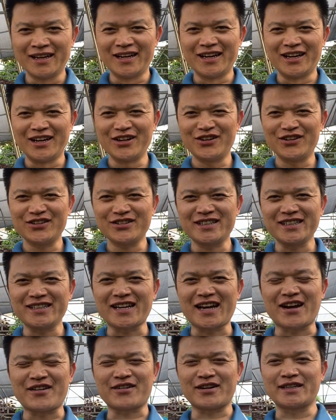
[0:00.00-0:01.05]
Hello, xin
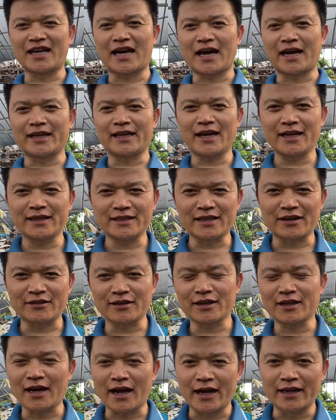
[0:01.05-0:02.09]
chào cả nhà nhé, chào
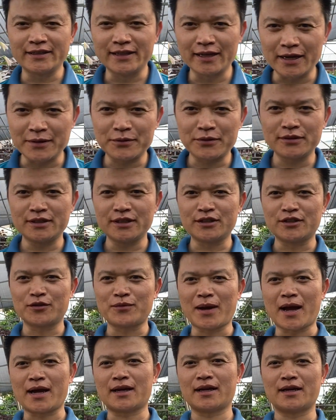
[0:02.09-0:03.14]
tất cả anh chị em, cô dì, chú
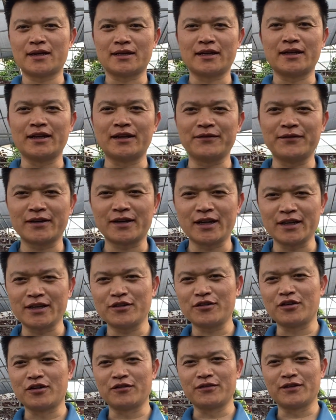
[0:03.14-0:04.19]
bác đã đến với kênh
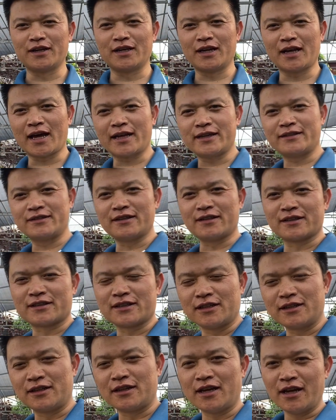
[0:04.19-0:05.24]
của Vườn Lan Trường
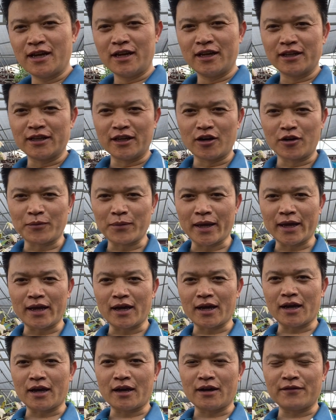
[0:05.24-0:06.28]
Sơn Thì hôm nay
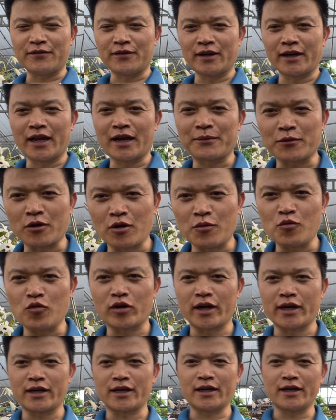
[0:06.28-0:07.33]
à, vườn em có một
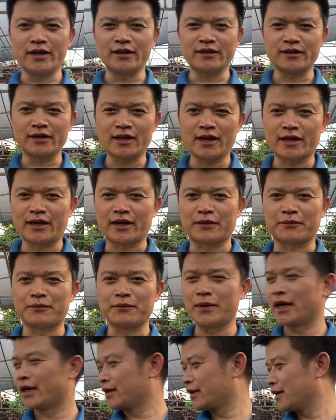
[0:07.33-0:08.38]
cái cây rất là đặc
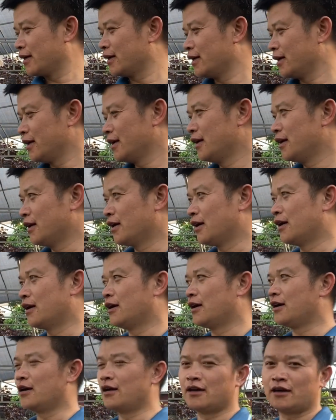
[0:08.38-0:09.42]
biệt
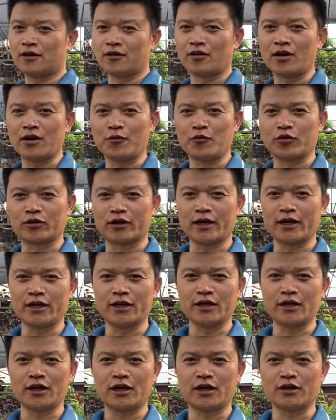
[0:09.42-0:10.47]
à, Đó là một
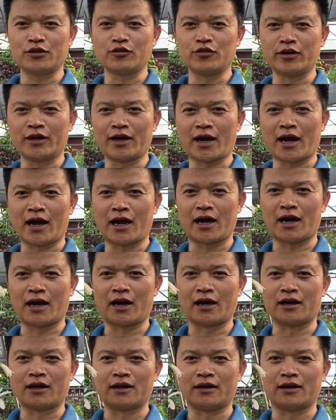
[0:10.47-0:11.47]
cây à, đùi gà